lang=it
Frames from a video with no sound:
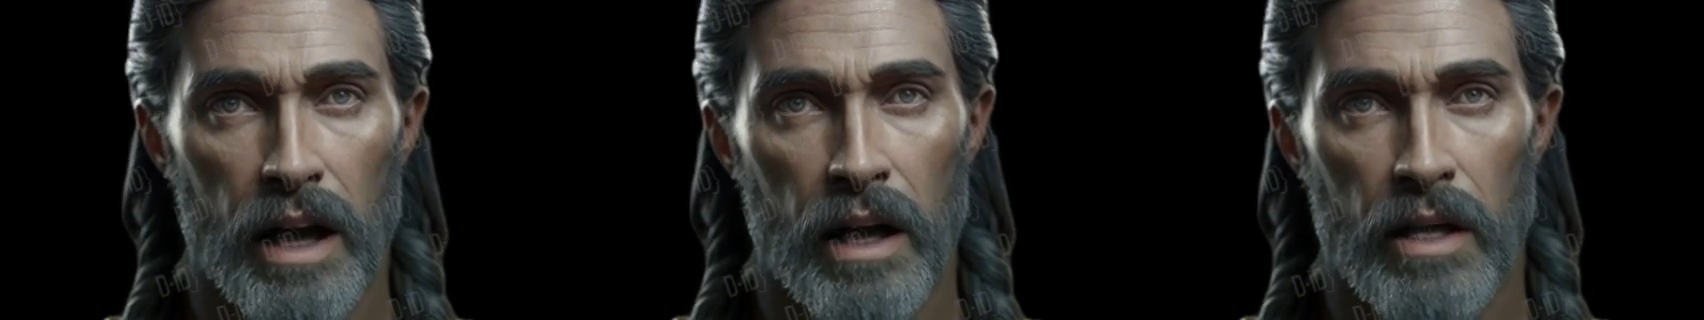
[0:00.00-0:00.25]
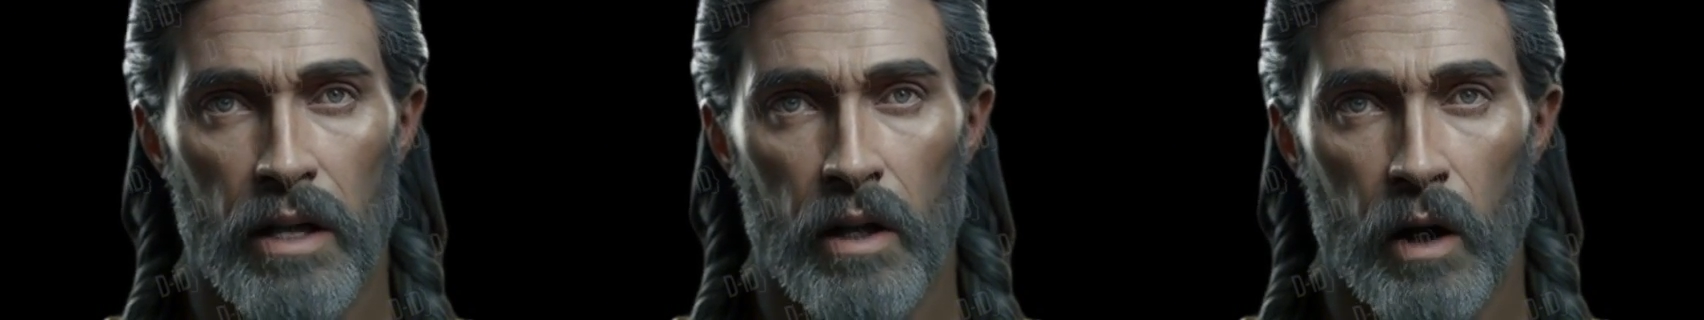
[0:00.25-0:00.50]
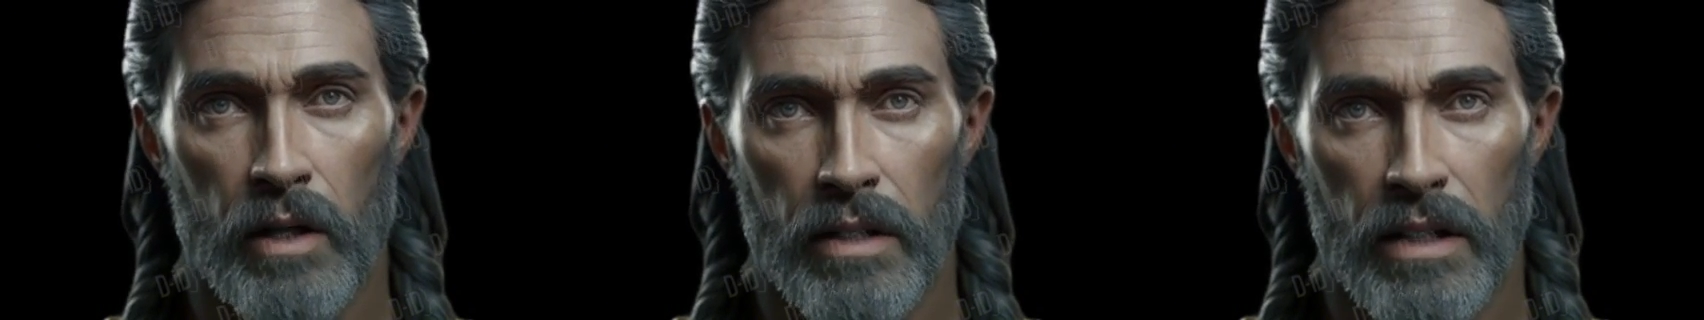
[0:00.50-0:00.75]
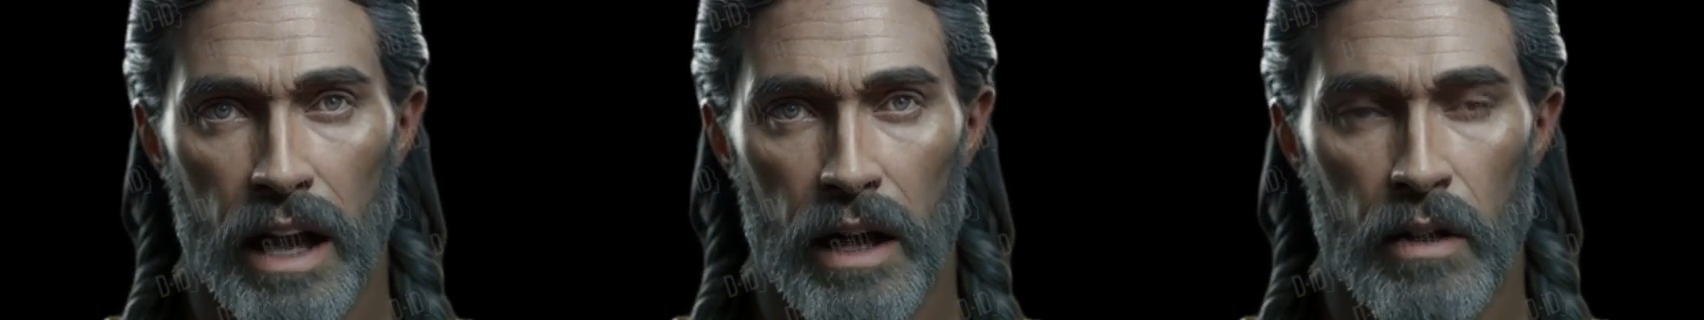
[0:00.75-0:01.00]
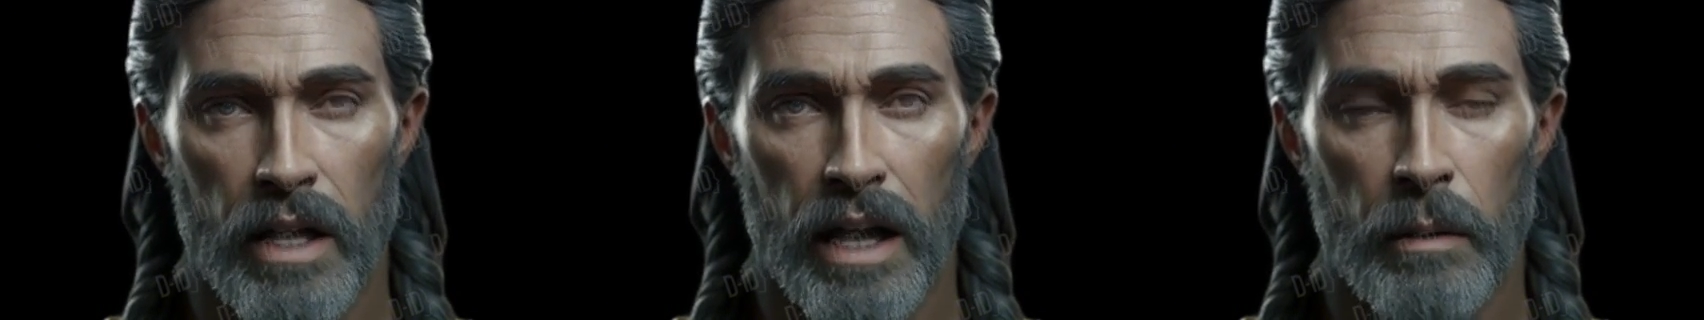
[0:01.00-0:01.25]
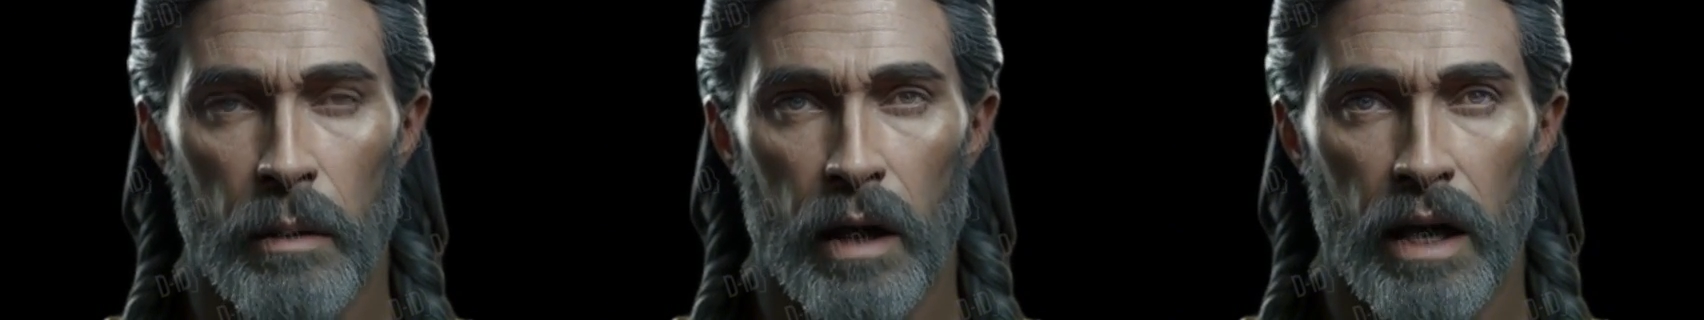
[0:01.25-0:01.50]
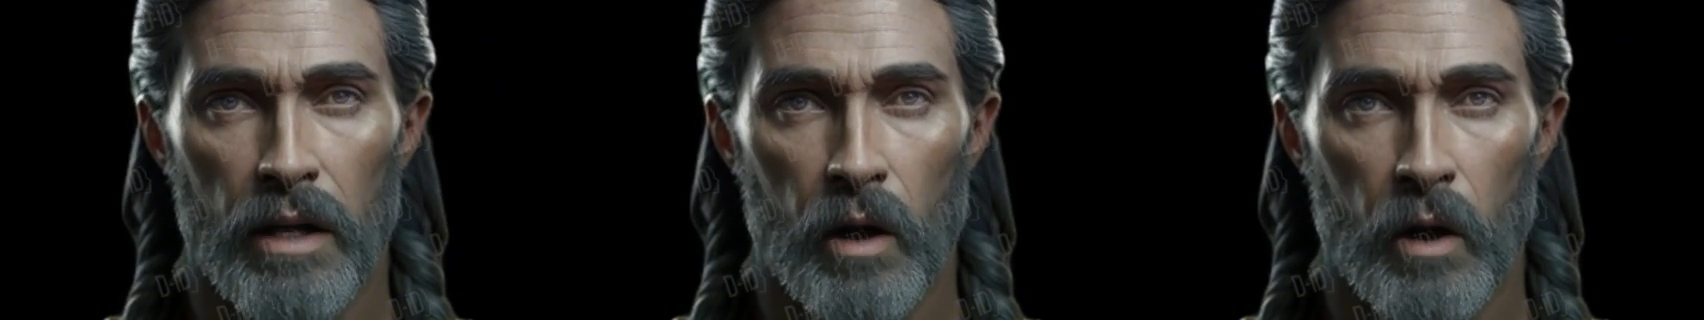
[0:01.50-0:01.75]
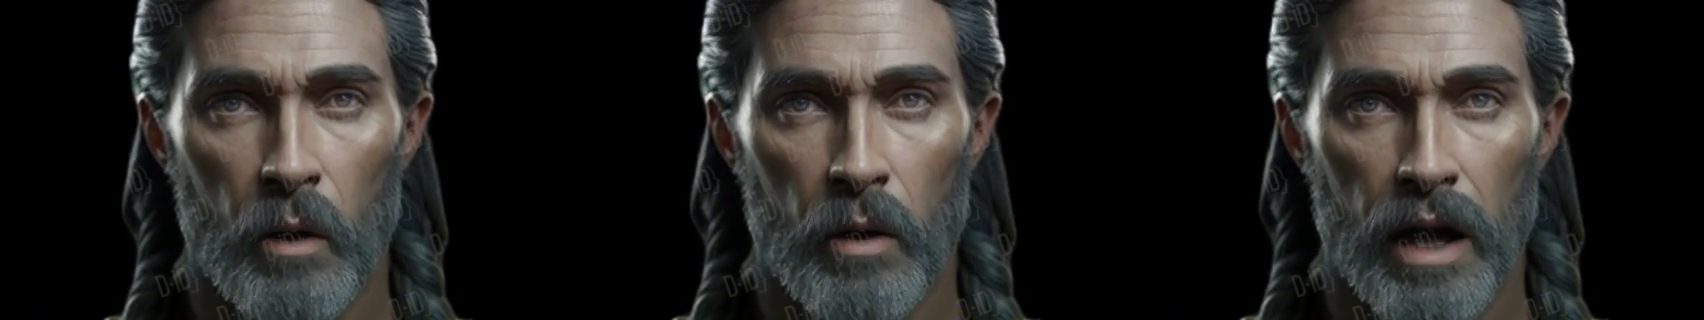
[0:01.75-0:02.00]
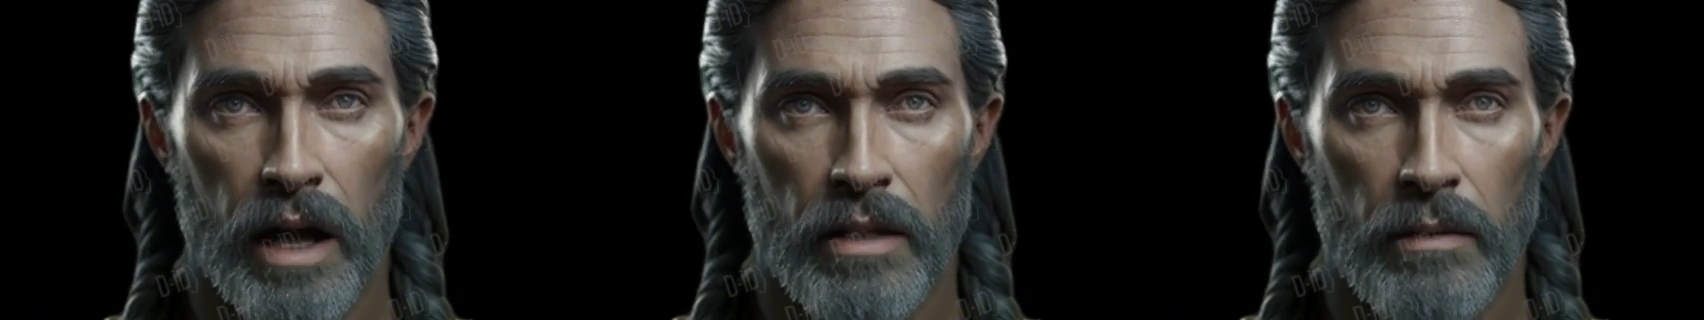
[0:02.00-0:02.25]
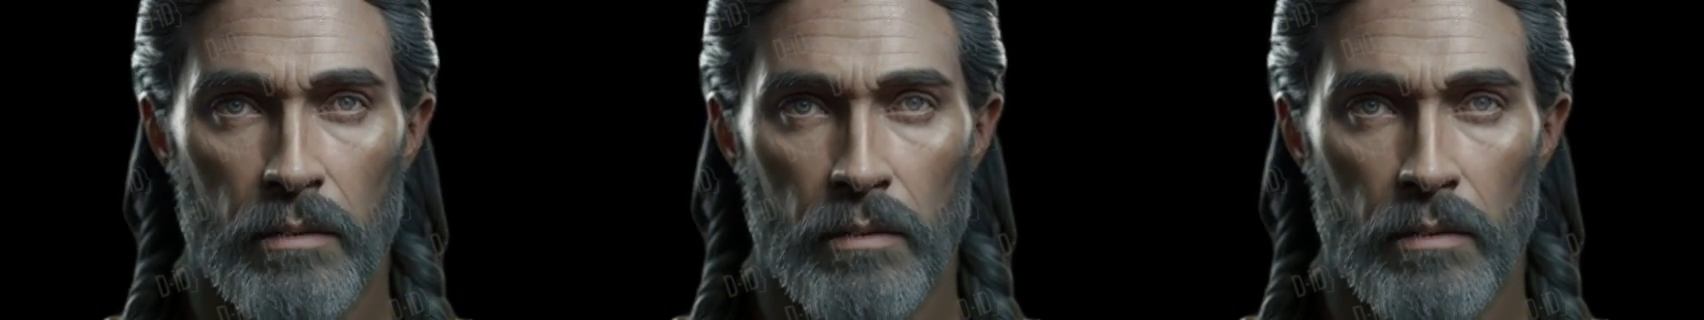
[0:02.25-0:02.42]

che si tolse la vita per il dolore.